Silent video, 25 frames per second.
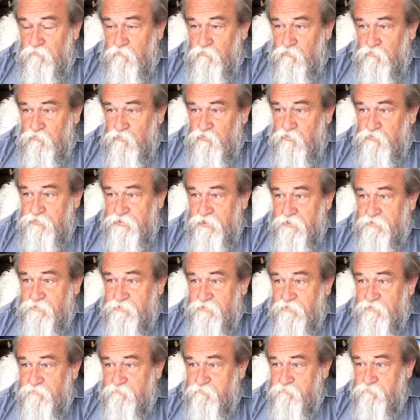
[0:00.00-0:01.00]

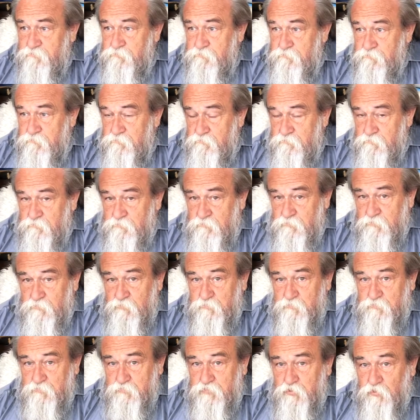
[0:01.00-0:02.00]
usunięty z
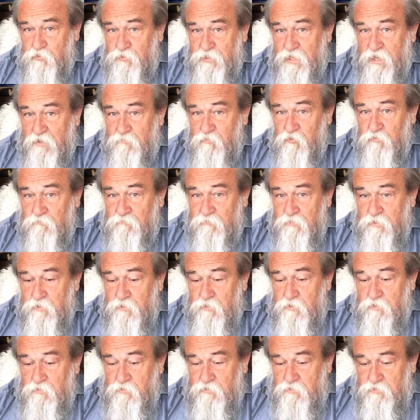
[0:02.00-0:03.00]
mm, programów
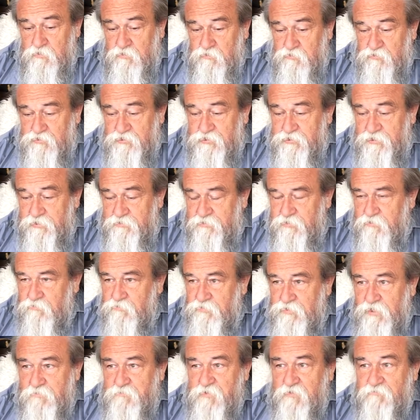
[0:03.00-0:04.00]
i do dzisiaj tego
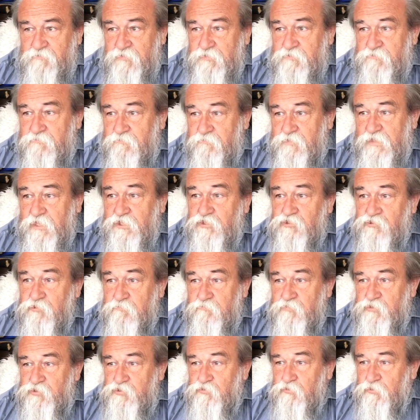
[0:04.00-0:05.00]
nie ma, więc
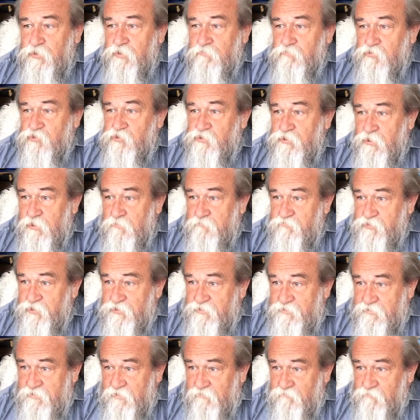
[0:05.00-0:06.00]
każdą bzdurę można
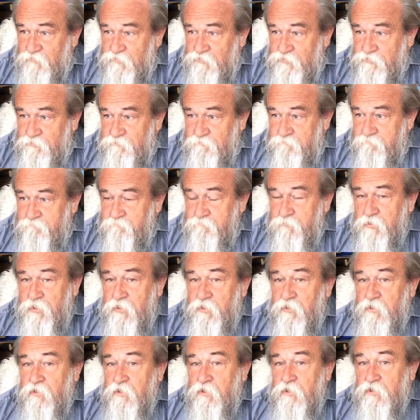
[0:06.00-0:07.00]
przedstawić.
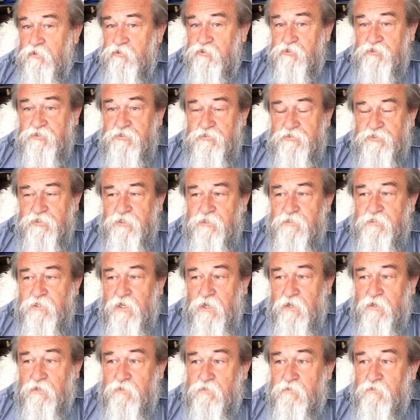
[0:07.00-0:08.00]
Co się dzieje
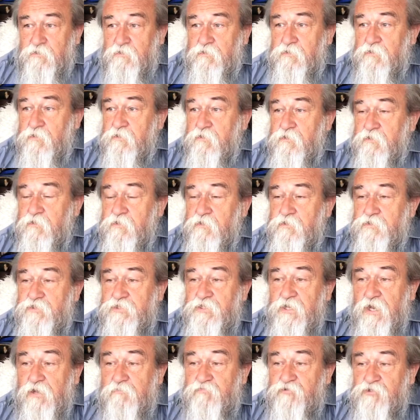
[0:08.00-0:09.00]
dalej?
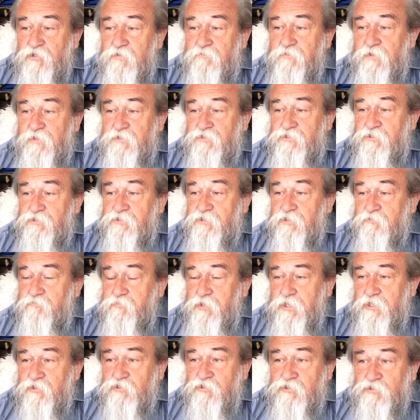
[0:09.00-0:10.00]
Ci absolwenci tych
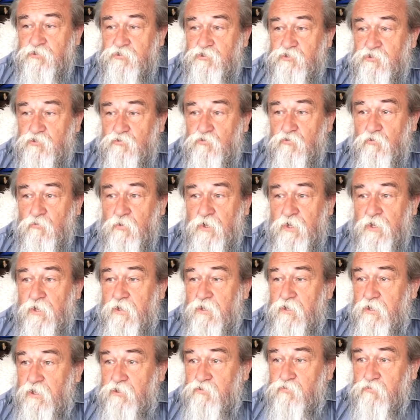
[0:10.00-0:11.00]
pierwszych szkół
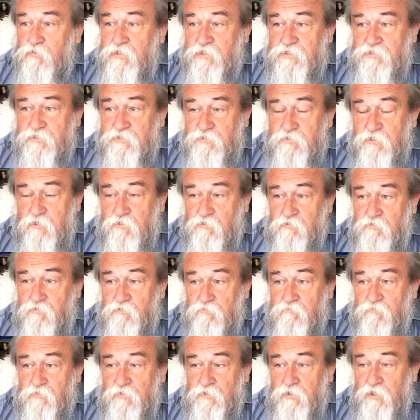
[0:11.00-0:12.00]
edukacji
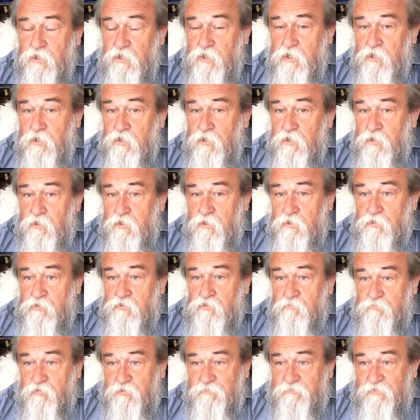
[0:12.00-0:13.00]
narodowej
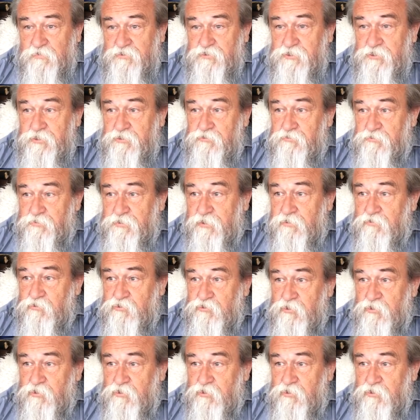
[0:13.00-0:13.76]
doprowadzili do tego,